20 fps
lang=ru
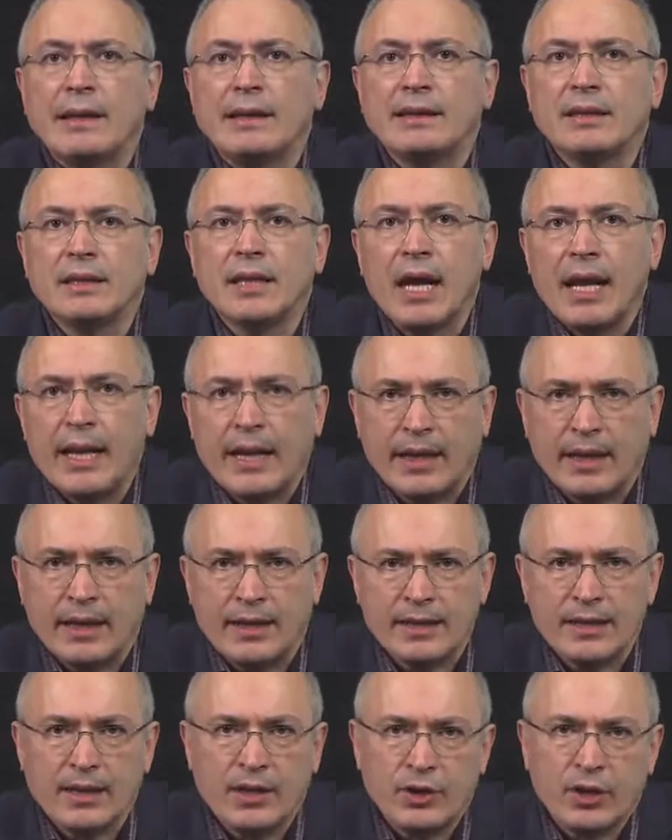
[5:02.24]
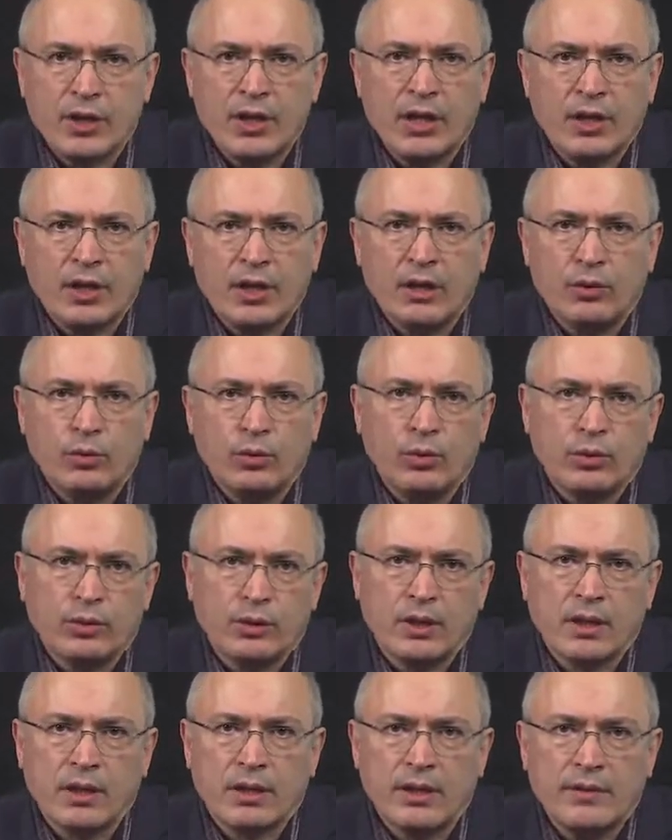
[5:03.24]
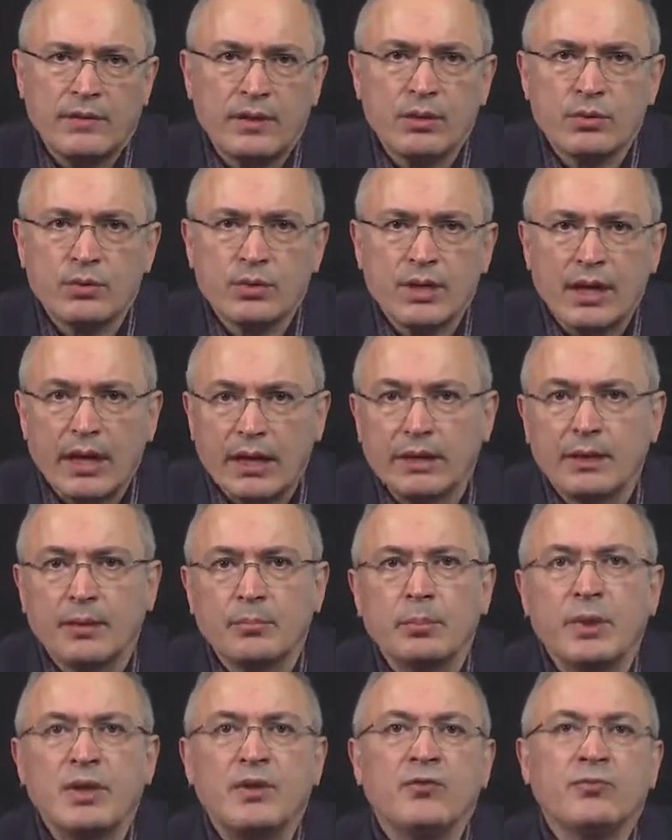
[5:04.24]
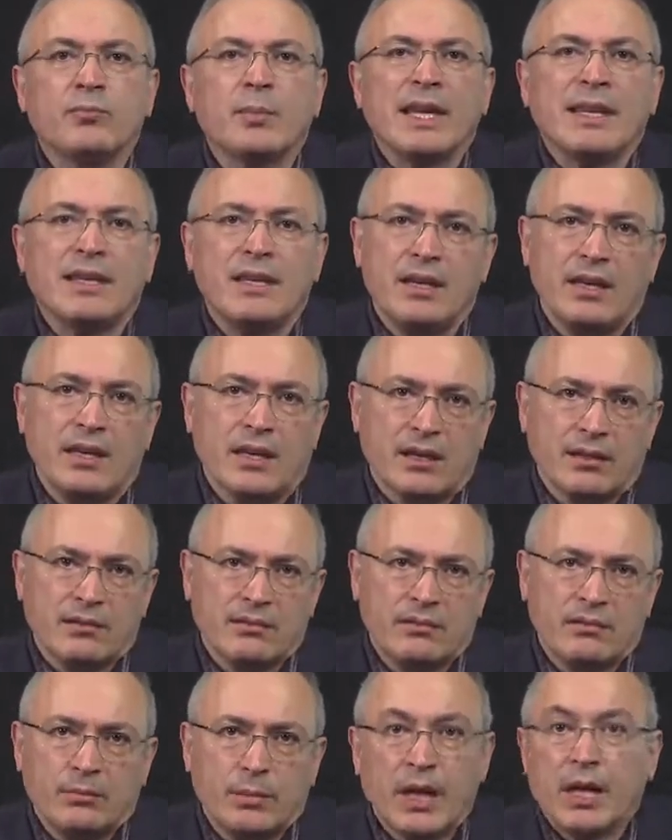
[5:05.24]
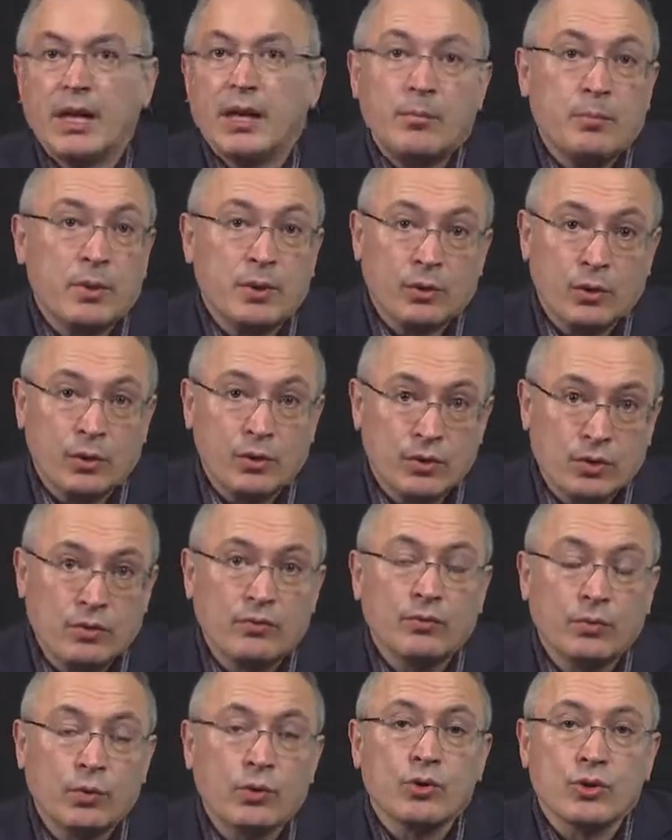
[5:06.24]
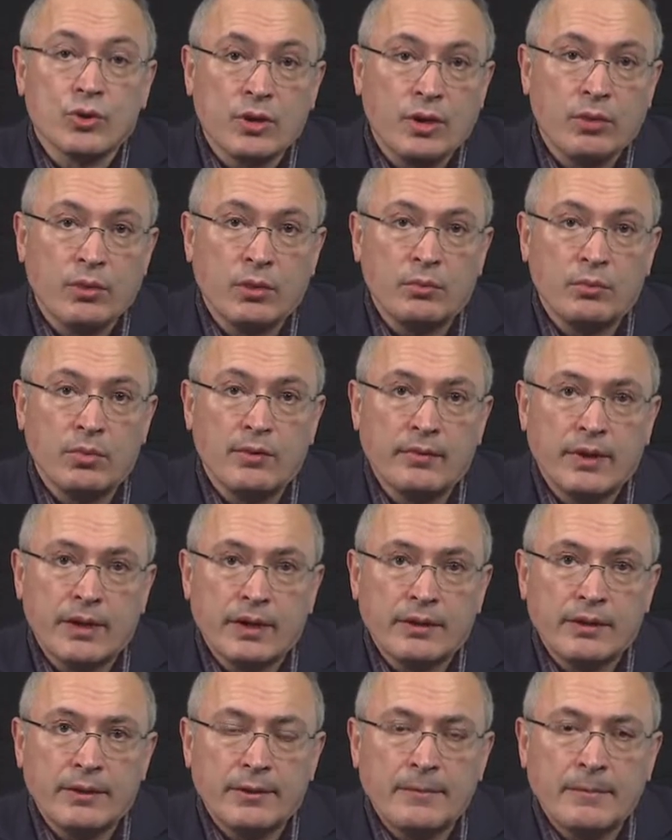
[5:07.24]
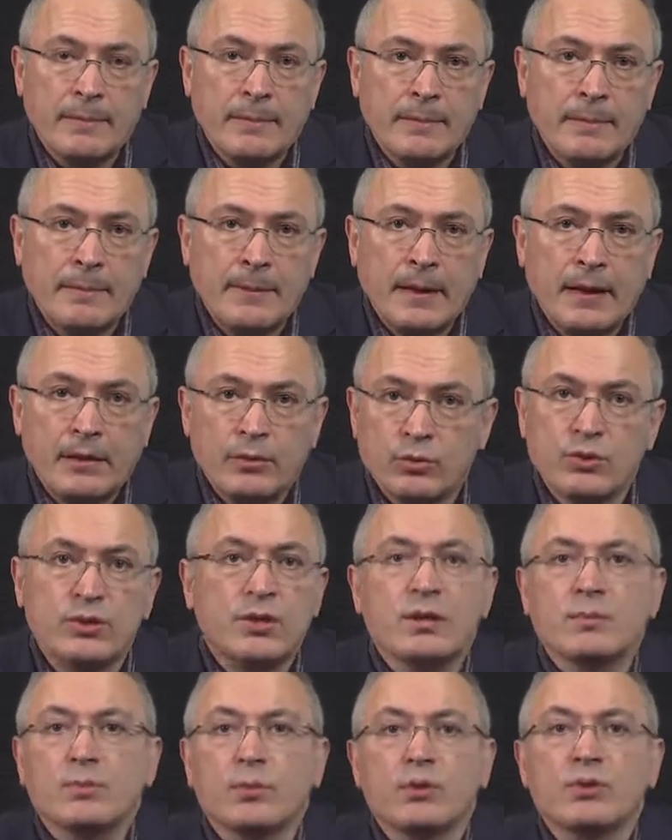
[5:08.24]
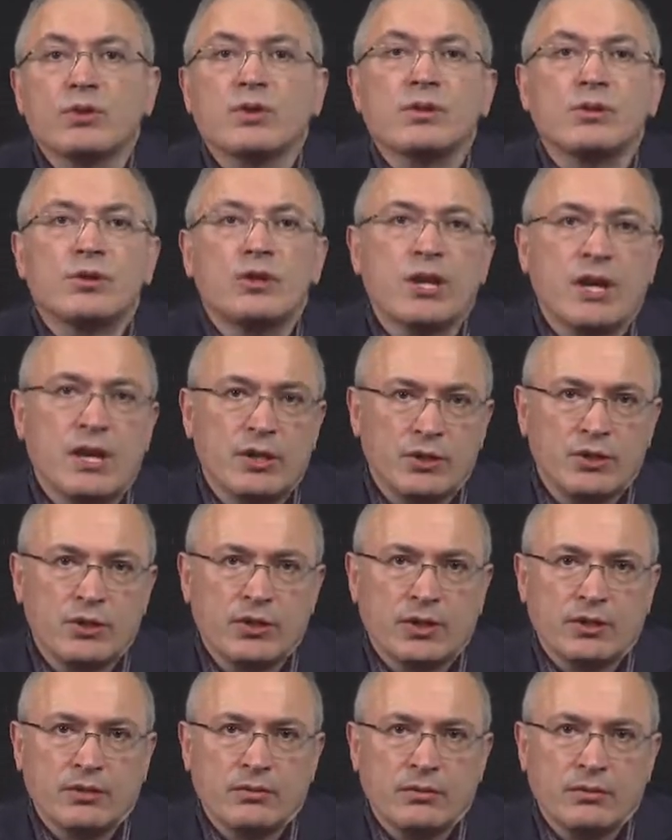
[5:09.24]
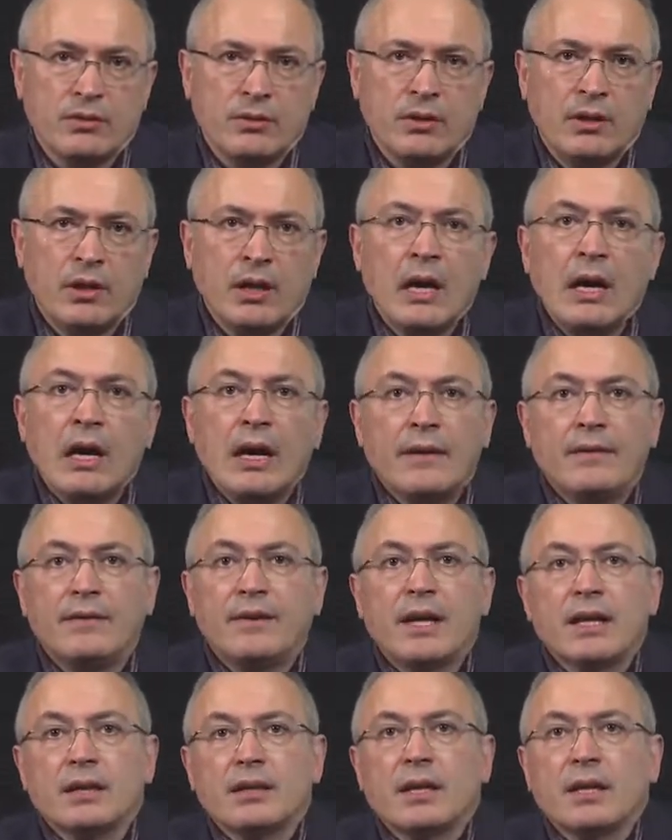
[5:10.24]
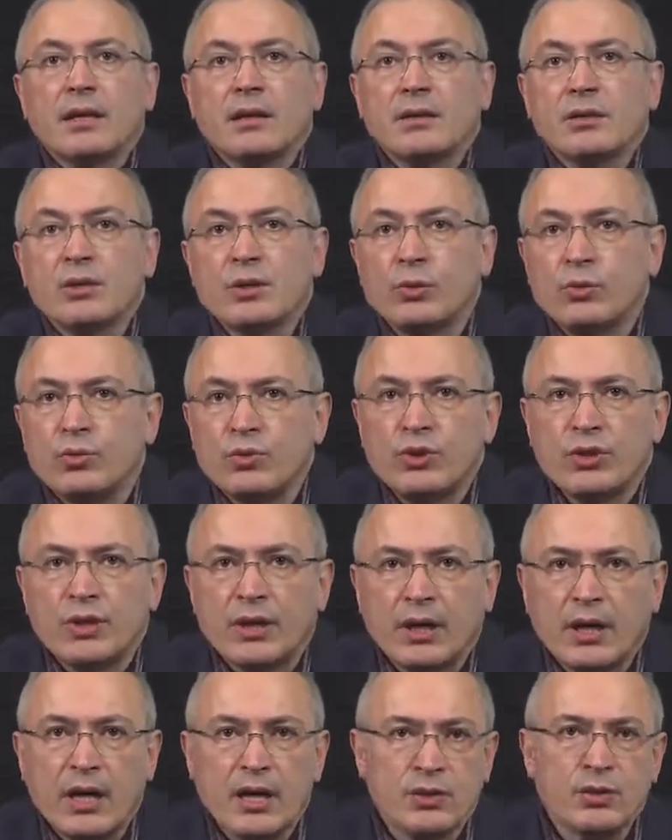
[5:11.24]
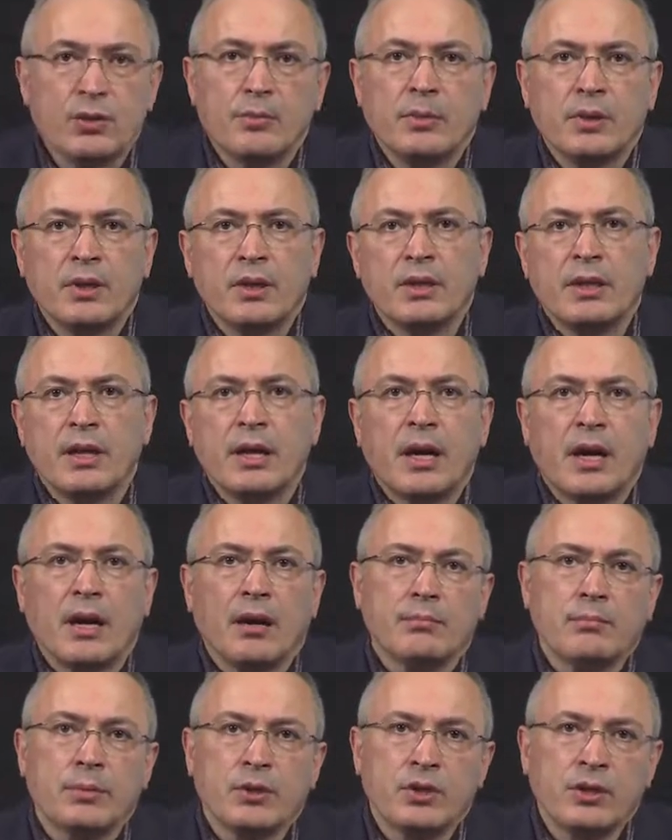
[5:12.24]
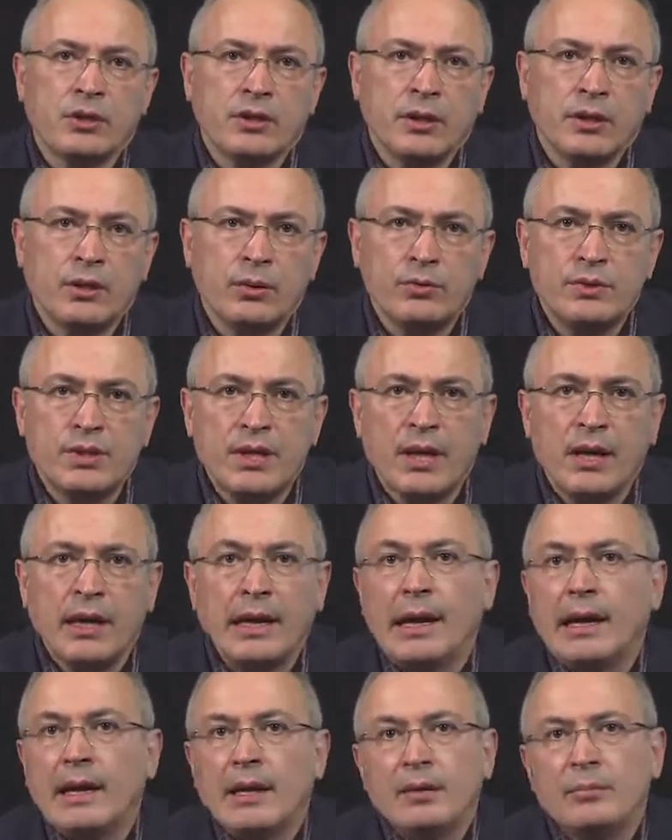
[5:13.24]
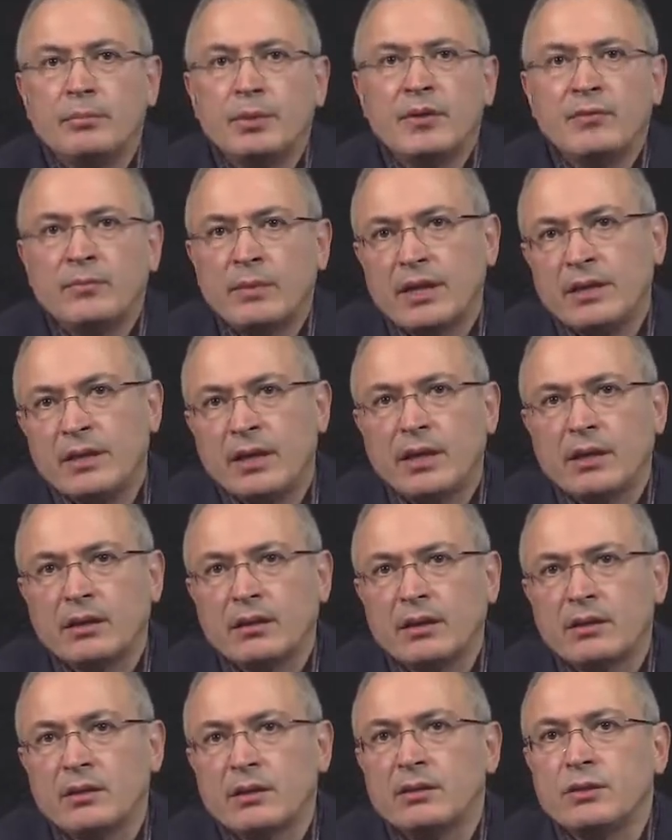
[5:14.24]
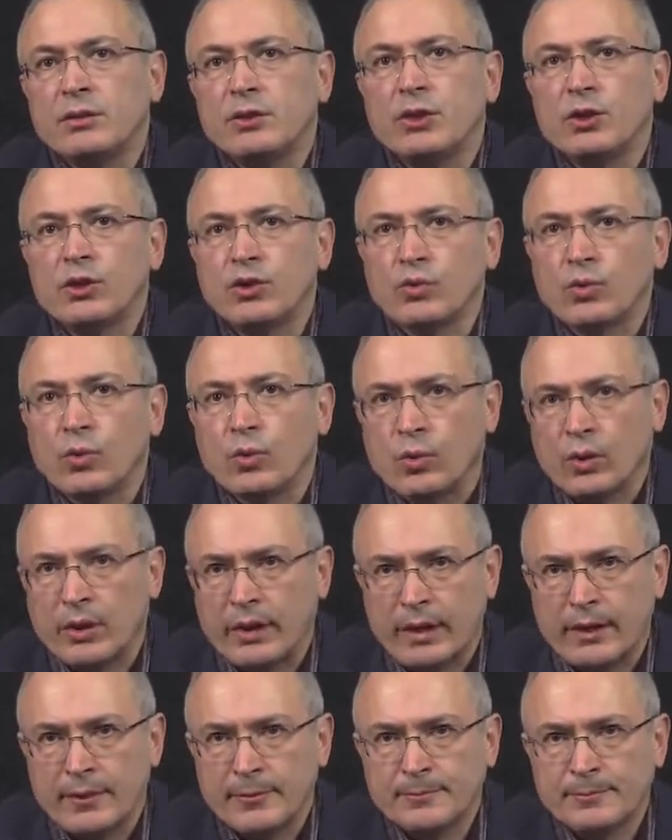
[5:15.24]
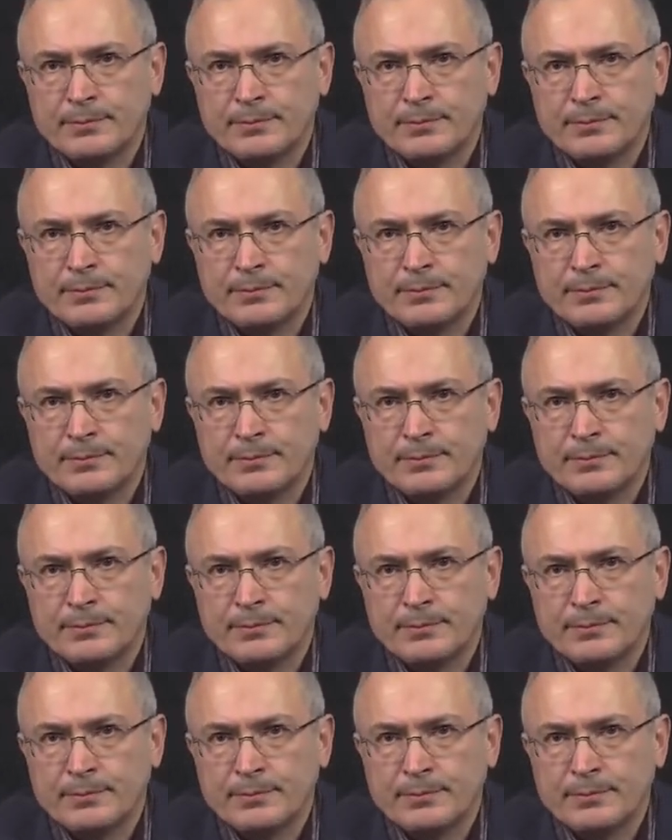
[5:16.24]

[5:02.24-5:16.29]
летальное осложнение от коронавируса – это пневмония. При гриппе, к слову, тоже такое бывает. Но здесь просто чаще. В редких случаях, особенно для пожилых людей, пневмония – это тяжелая.